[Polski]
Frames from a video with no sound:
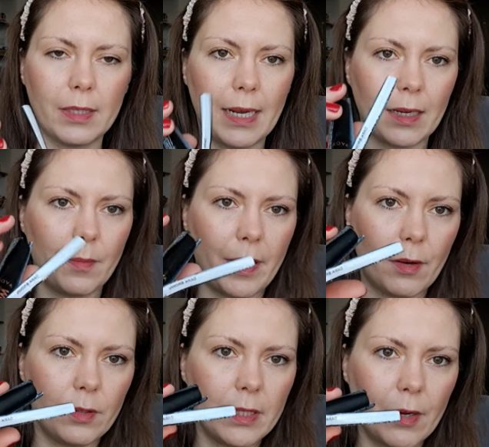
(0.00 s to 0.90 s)
Dark
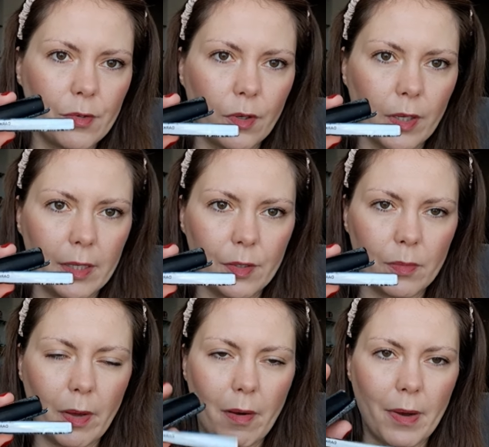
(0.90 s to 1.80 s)
Brown. Ja już go kiedyś
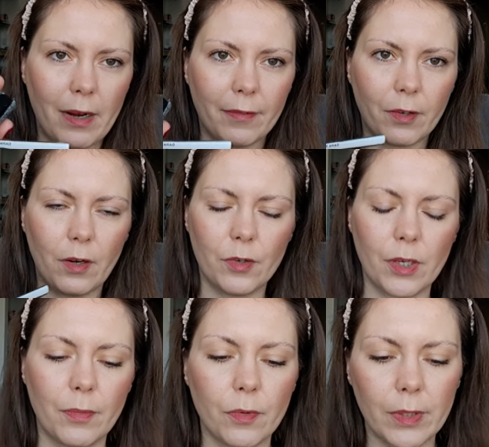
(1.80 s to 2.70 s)
miałam, ale w
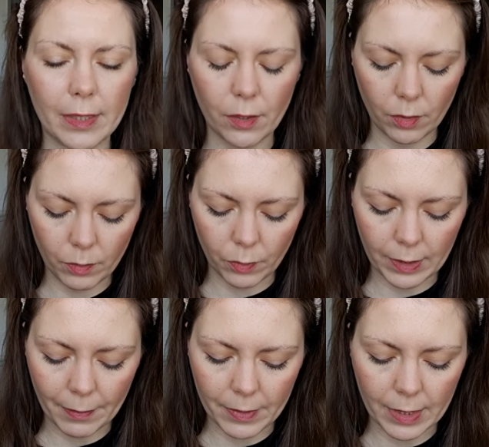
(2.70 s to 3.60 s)
kolorze brunet i on był
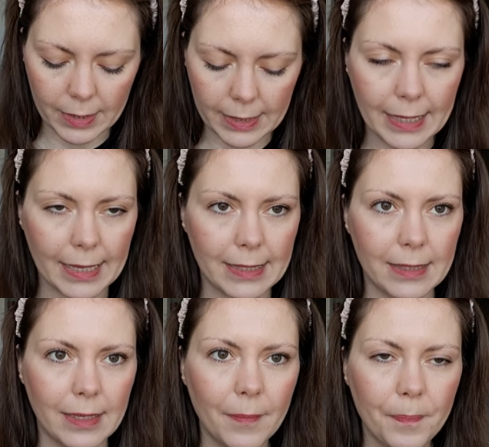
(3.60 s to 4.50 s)
dla mnie za
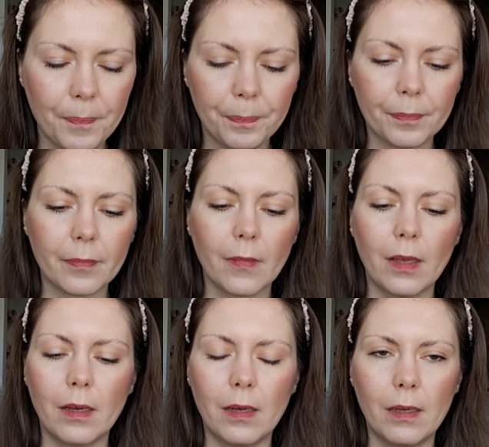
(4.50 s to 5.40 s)
jasny.
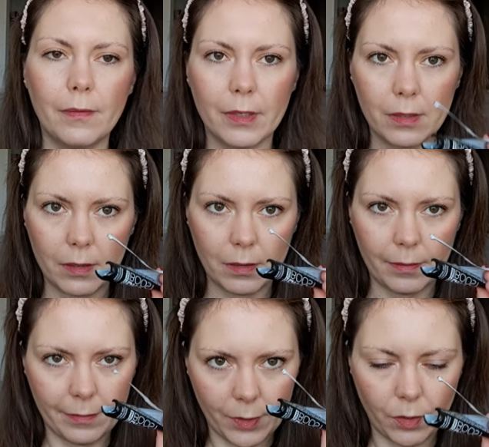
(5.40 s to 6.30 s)
E, więc
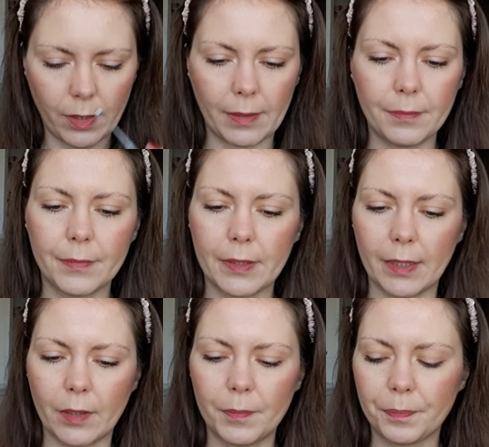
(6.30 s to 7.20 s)
wyciągam
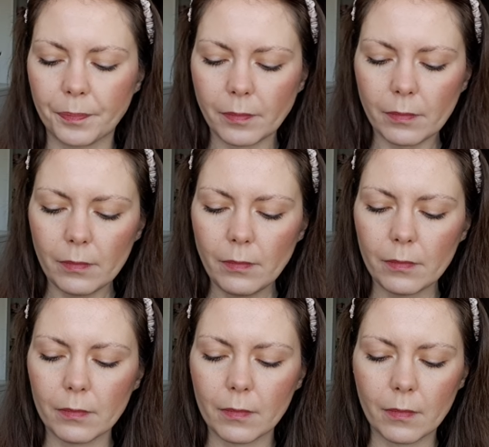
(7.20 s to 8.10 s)
tego.
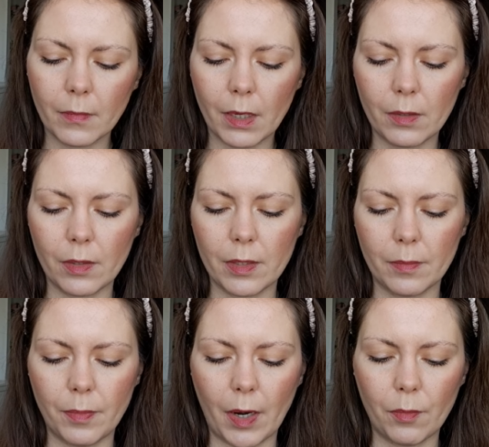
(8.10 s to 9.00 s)
Mm, I to
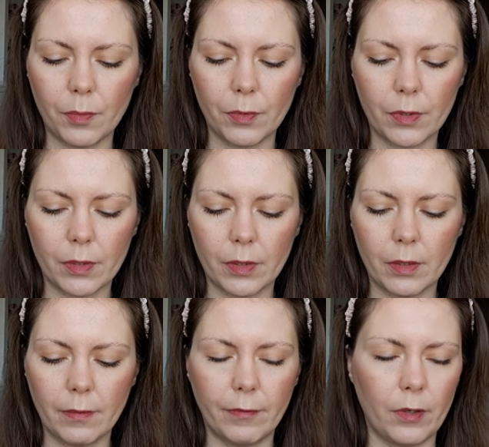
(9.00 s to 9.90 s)
jest Brow Boost
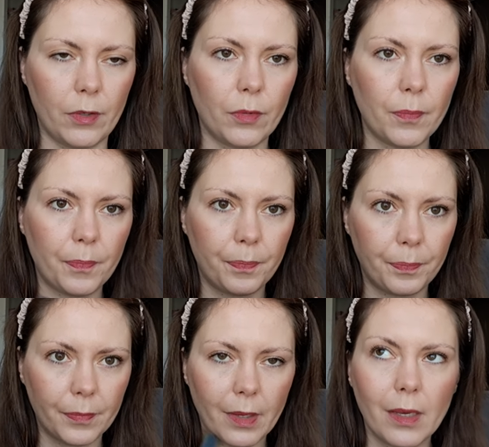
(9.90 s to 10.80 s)
Volume.
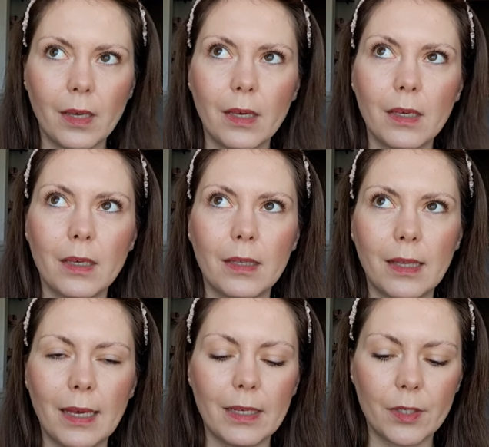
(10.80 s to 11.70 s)
I
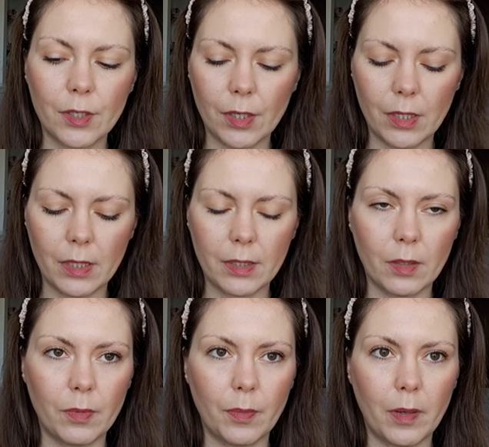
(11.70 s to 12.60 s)
też e,
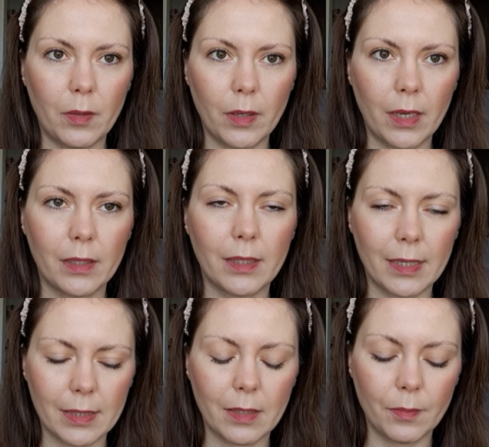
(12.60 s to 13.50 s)
sobie pomaluję
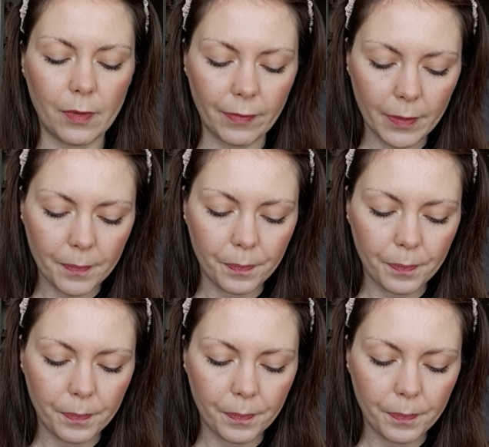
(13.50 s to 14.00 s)
teraz nim brwi.